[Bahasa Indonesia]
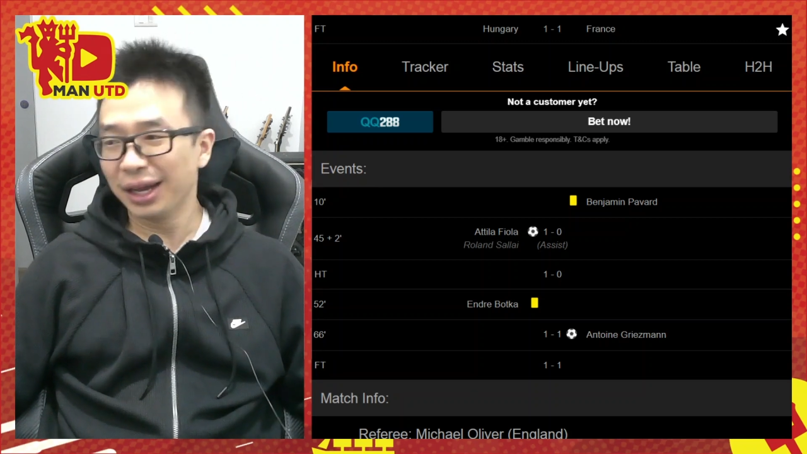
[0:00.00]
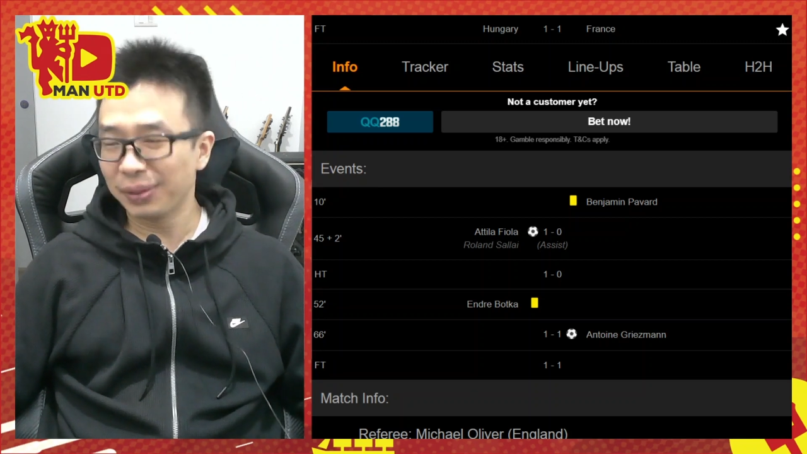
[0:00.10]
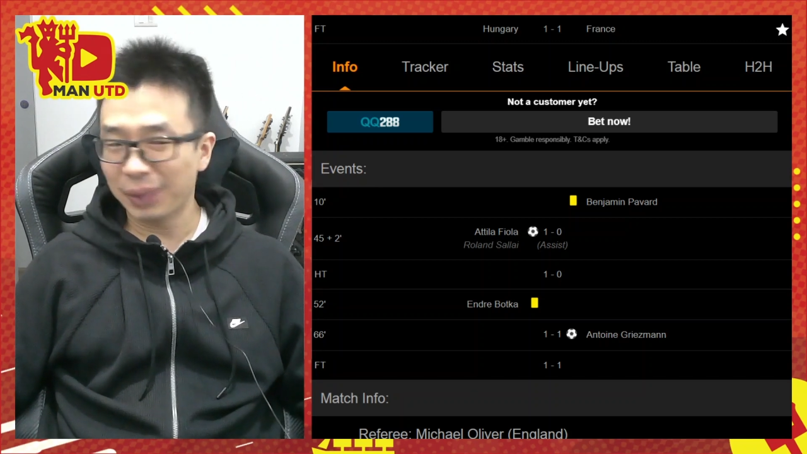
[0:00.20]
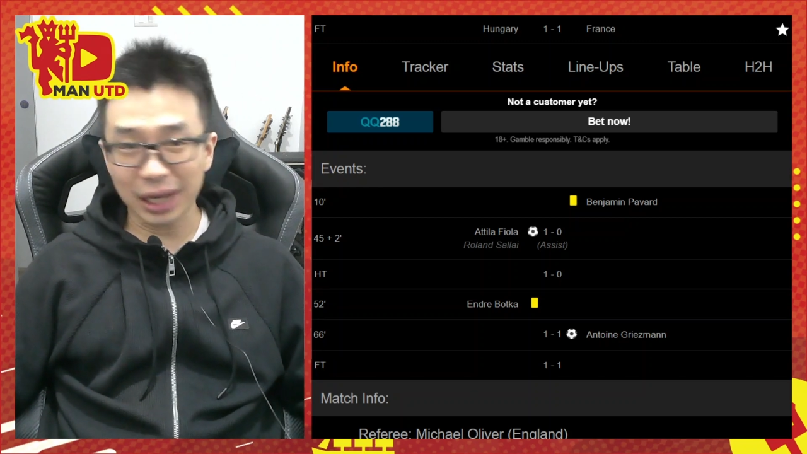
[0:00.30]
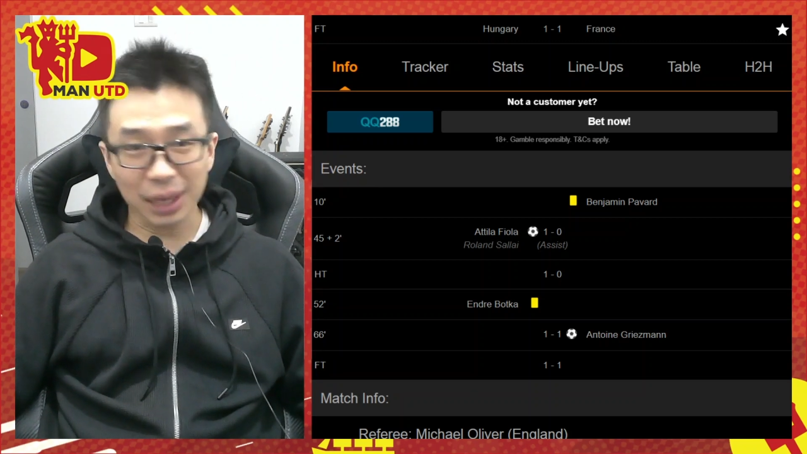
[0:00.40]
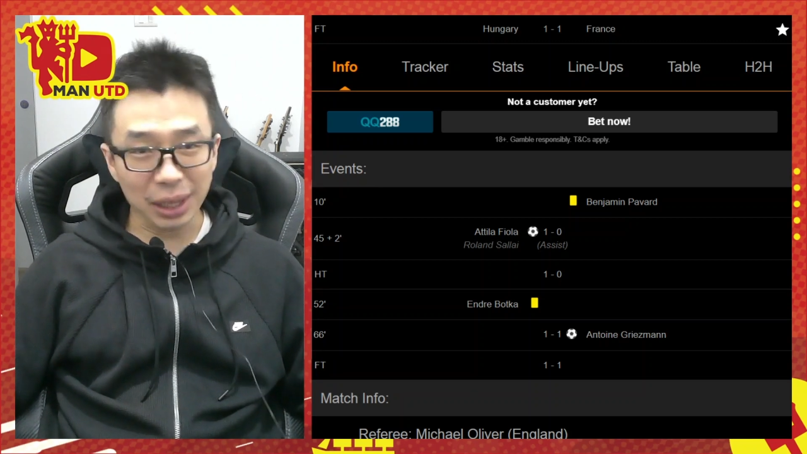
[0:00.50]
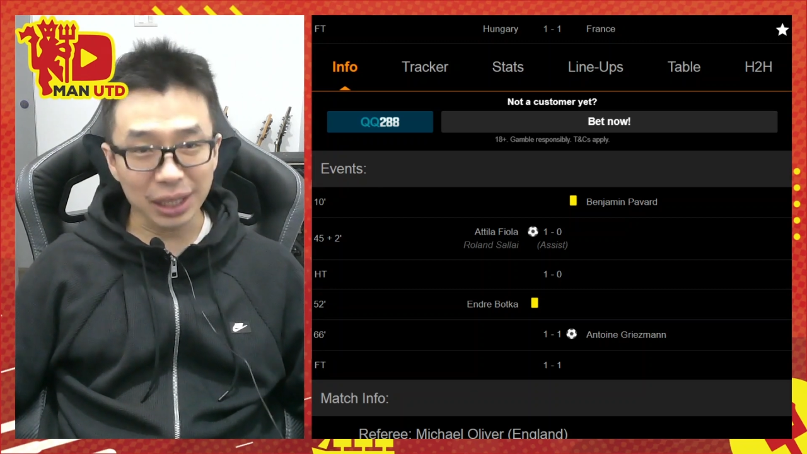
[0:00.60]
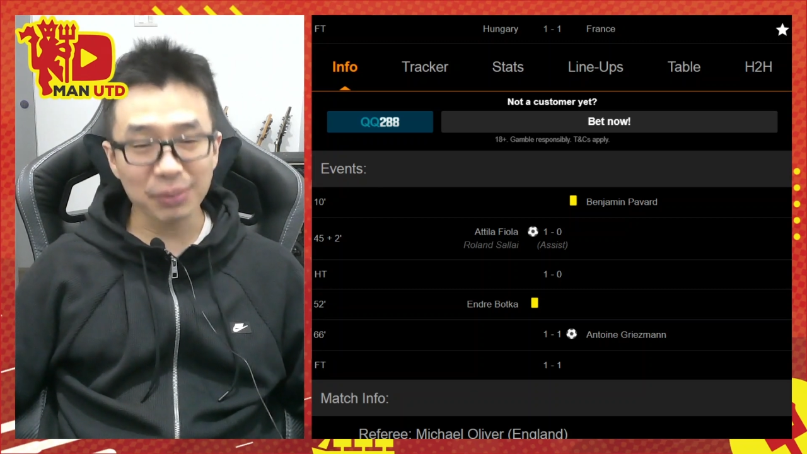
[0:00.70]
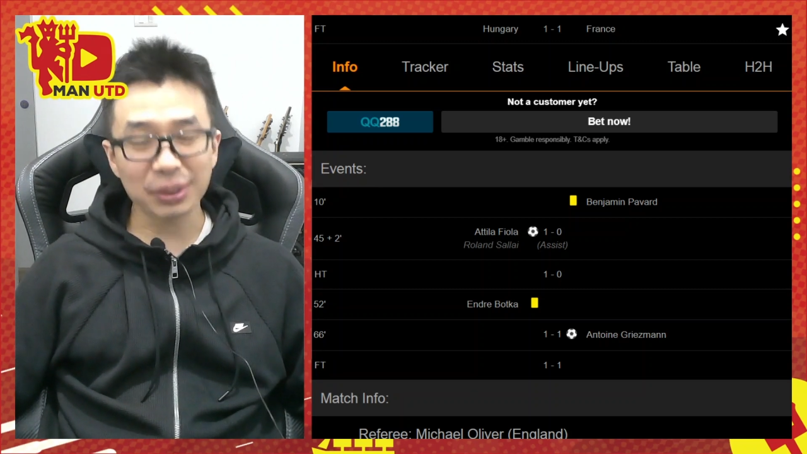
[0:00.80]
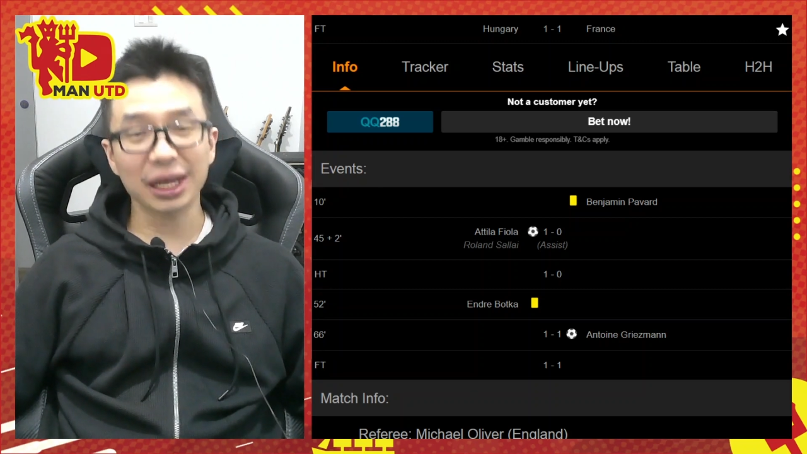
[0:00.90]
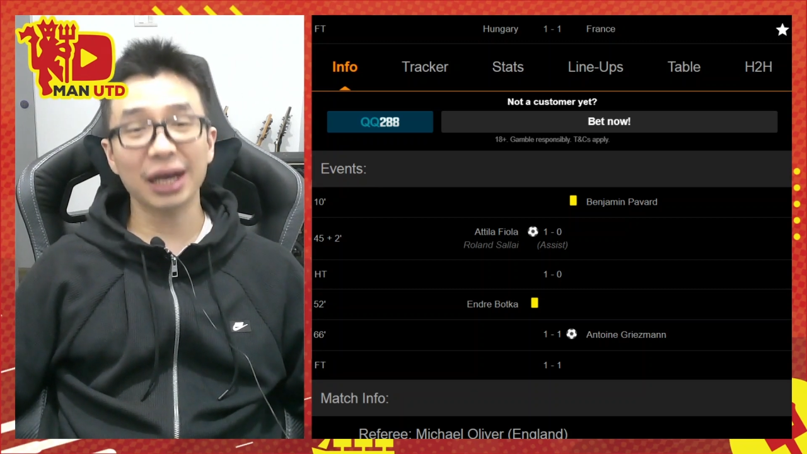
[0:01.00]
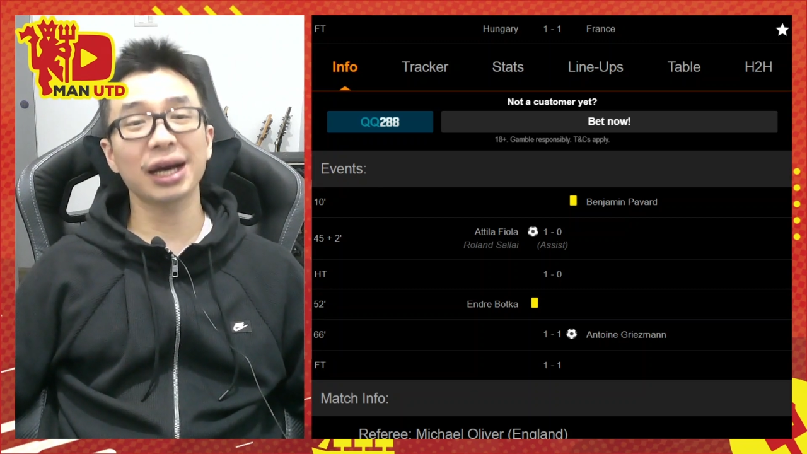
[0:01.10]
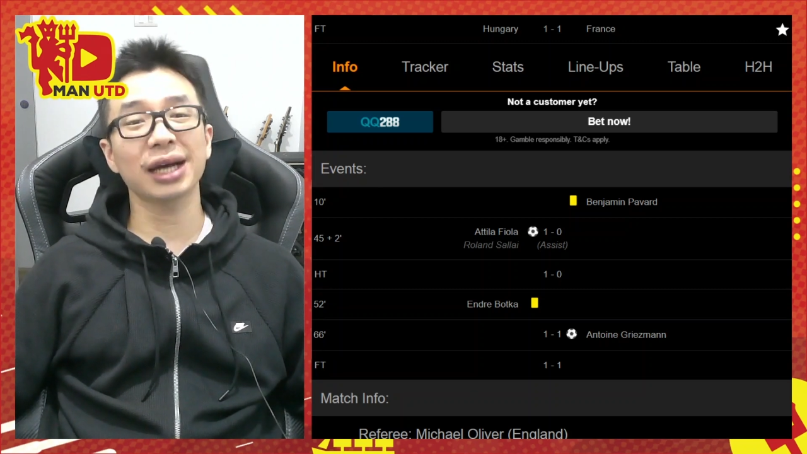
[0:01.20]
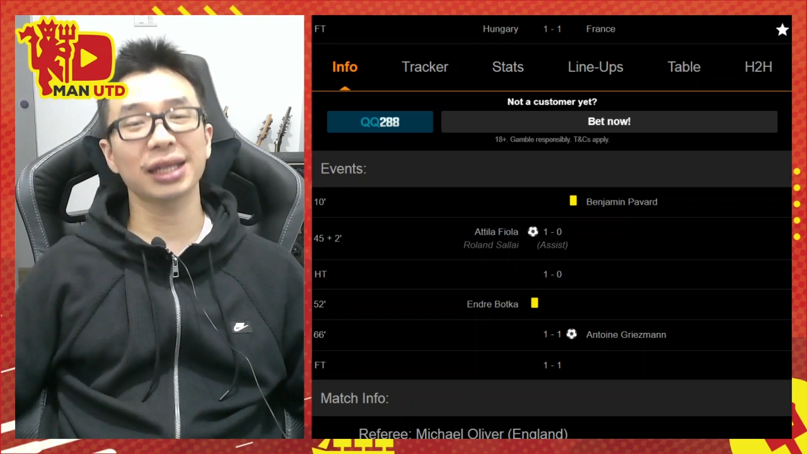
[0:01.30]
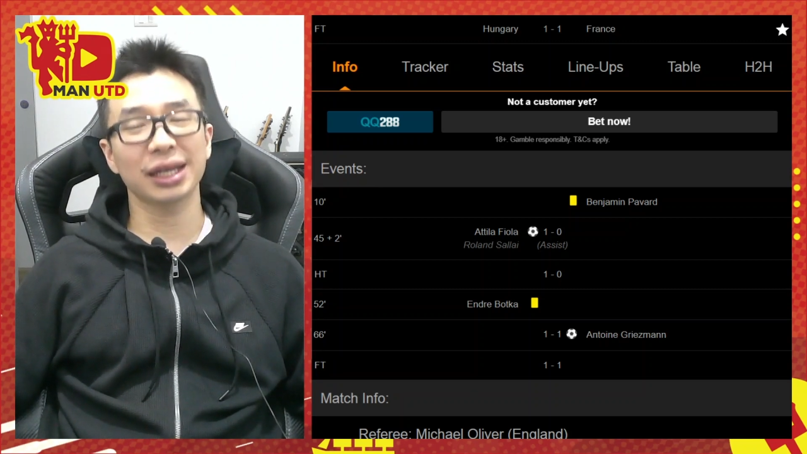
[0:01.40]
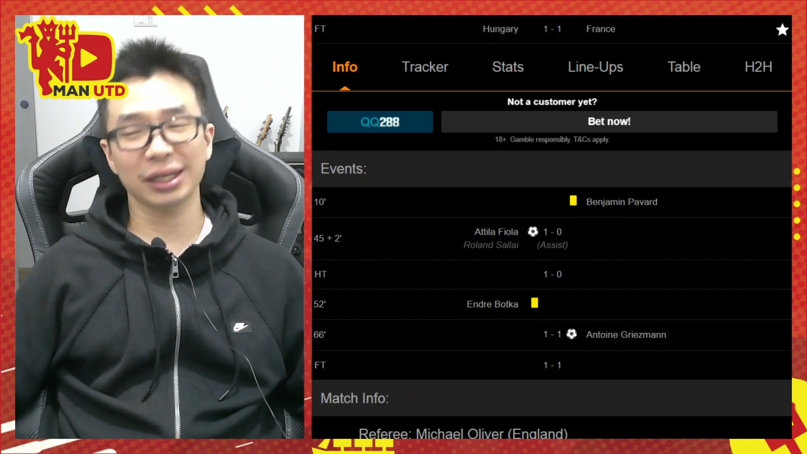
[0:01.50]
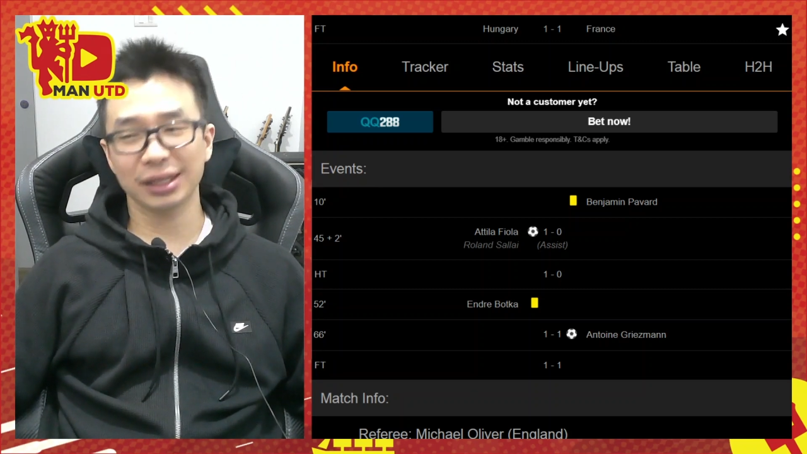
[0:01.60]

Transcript: mereka mainnya bertahan ya